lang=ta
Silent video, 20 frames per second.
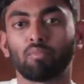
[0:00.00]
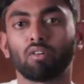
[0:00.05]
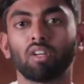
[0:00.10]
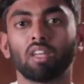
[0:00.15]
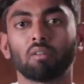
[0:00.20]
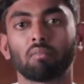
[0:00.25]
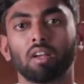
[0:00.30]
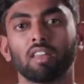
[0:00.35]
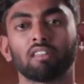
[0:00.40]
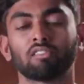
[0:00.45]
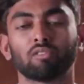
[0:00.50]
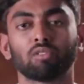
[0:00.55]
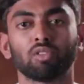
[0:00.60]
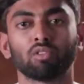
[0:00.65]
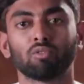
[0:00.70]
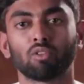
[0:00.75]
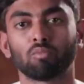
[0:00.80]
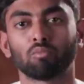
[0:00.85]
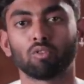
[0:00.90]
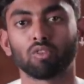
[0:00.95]
அப்போ நீங்கள் மலையை
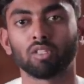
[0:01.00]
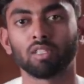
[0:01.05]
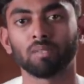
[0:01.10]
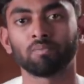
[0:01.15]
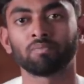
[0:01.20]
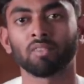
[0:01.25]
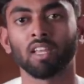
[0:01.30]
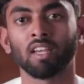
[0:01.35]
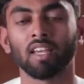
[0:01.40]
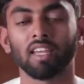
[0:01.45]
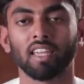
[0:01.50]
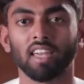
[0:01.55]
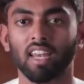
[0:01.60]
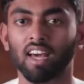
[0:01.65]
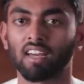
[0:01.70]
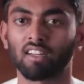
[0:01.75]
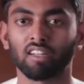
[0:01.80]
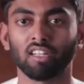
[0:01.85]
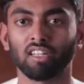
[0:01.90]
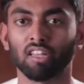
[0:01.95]
சுற்றி வரும்போது
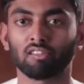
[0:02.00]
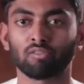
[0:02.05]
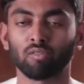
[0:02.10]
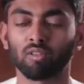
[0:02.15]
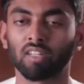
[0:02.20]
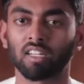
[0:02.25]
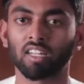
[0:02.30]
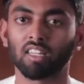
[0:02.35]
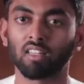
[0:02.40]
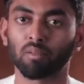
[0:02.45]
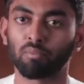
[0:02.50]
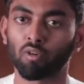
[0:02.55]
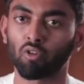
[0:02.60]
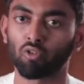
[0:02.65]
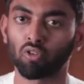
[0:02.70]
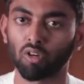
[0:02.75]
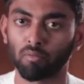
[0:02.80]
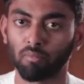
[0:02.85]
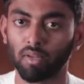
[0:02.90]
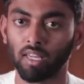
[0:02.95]
ஏன்னா ஆல்ரெடி நான் சொல்லியிருக்கேன் இந்த
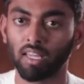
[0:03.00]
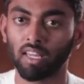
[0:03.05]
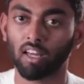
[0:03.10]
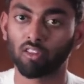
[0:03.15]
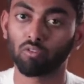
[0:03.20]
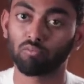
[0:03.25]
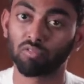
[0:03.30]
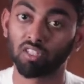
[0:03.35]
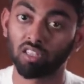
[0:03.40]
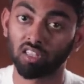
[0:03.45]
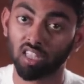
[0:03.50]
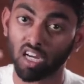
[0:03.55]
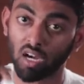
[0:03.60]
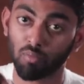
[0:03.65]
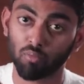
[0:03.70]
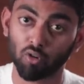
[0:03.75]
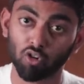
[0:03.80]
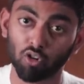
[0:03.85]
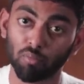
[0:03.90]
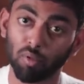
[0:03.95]
பௌர்ணமி அதுவும் சித்ரா
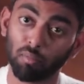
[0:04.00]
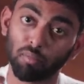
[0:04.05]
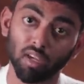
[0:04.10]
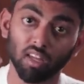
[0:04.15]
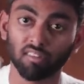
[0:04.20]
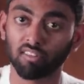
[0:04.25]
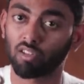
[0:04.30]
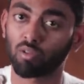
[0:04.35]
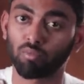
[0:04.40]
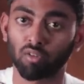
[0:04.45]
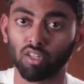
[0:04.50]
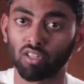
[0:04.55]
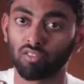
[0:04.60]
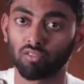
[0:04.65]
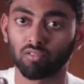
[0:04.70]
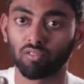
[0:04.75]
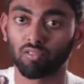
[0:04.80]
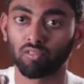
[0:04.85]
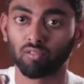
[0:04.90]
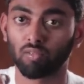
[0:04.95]
பௌர்ணமி மிக
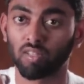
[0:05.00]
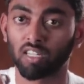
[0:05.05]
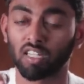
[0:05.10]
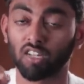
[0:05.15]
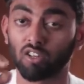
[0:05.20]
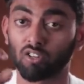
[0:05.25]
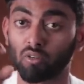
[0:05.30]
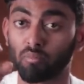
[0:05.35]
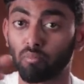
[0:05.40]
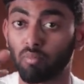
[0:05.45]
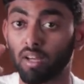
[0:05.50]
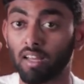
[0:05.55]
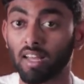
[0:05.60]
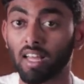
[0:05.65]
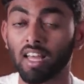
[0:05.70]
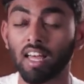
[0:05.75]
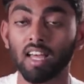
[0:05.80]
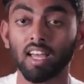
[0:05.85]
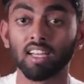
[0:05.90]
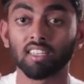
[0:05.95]
சிறப்புடையதுன்னு சொல்லி சொல்லியிருக்கேன் ரொம்ப
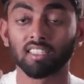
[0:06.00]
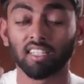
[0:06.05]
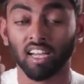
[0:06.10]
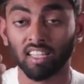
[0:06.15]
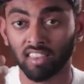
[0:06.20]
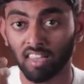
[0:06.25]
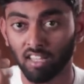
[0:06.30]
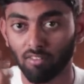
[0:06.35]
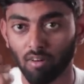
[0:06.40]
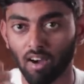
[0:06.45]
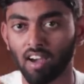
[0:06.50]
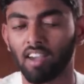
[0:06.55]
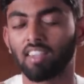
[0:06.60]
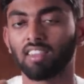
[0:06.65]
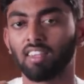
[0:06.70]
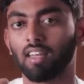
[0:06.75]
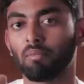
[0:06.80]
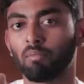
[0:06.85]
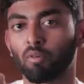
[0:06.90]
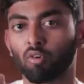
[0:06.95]
சக்தி
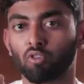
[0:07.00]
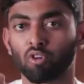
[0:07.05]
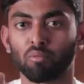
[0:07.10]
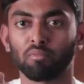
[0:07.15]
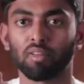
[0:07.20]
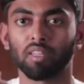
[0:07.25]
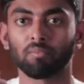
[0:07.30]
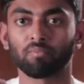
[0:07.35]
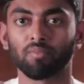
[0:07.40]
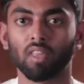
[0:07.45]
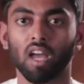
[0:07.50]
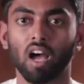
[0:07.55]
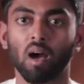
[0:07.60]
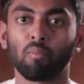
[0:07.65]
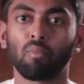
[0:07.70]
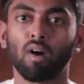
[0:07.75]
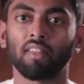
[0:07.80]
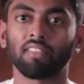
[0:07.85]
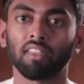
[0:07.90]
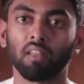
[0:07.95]
வாய்ந்த பௌர்ணமி
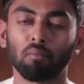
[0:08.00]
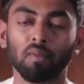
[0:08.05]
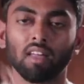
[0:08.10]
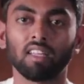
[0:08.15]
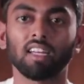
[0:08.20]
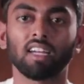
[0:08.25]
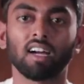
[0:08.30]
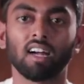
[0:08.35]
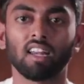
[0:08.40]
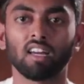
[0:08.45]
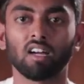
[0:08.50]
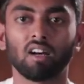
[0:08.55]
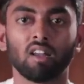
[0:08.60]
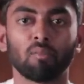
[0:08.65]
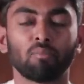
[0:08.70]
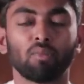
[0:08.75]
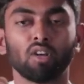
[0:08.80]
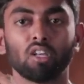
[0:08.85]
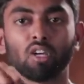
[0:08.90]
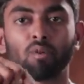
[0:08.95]
அப்போ அந்த மாதிரி
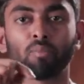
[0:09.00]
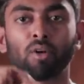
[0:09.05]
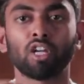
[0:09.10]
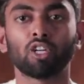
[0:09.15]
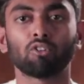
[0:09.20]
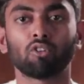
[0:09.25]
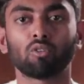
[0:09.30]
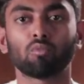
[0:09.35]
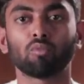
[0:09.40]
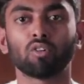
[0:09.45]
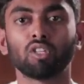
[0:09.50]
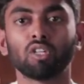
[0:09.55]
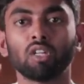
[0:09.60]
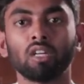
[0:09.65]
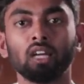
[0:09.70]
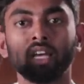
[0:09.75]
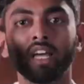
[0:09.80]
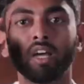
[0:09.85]
காலங்காலப்போ நீங்கள் போயிட்டு வரும்போது